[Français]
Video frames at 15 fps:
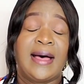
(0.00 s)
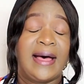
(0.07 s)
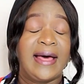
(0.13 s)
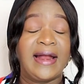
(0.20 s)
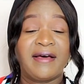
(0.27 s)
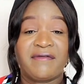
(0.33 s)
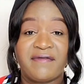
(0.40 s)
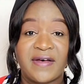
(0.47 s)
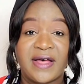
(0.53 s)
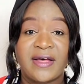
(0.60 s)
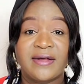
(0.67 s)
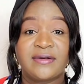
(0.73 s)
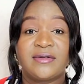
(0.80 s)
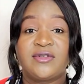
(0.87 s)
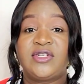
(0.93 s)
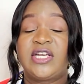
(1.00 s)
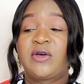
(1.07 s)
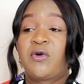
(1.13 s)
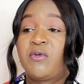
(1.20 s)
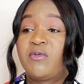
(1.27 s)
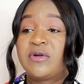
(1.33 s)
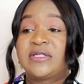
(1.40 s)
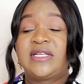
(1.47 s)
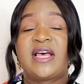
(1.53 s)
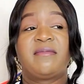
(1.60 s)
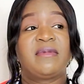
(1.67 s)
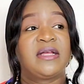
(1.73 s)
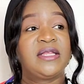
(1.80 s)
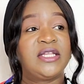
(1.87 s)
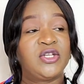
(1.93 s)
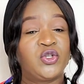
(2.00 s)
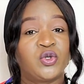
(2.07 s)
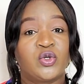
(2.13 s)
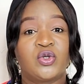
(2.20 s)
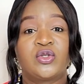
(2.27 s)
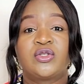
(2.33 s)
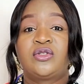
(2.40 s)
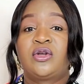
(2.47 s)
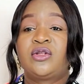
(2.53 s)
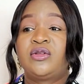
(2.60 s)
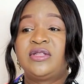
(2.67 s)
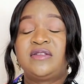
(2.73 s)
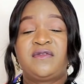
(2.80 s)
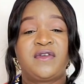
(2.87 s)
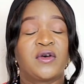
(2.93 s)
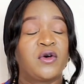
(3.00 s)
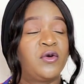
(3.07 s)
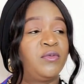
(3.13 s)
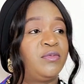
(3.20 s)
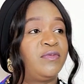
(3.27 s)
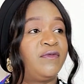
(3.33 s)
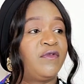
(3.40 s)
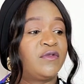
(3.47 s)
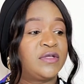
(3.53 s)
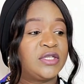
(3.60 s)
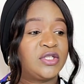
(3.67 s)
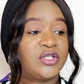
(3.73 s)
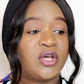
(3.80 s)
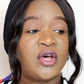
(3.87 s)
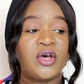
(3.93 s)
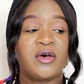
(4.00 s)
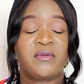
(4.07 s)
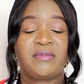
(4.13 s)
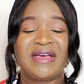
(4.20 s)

À la fin, j'ai commencé à mettre des choses de différents fournisseurs.